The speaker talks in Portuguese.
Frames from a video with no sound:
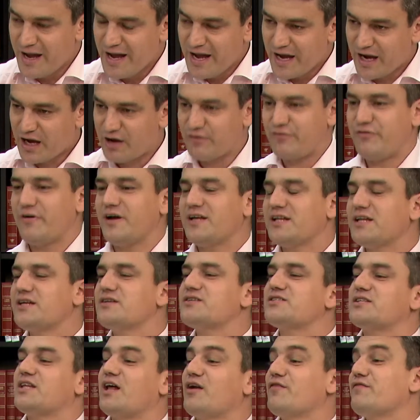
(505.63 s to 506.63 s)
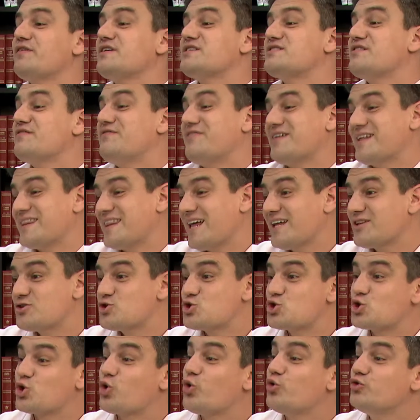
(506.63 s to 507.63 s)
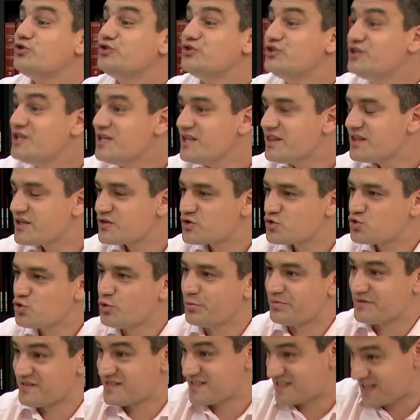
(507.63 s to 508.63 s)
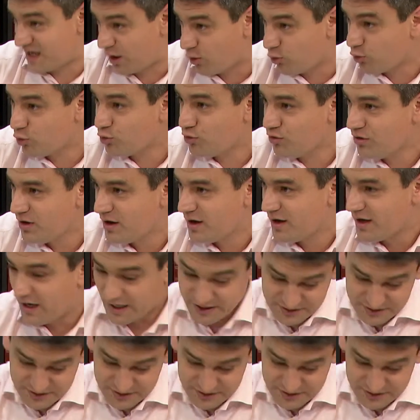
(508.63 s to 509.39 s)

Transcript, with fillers: revela-nos talvez a verdade escondida sobre Saulo, uhum.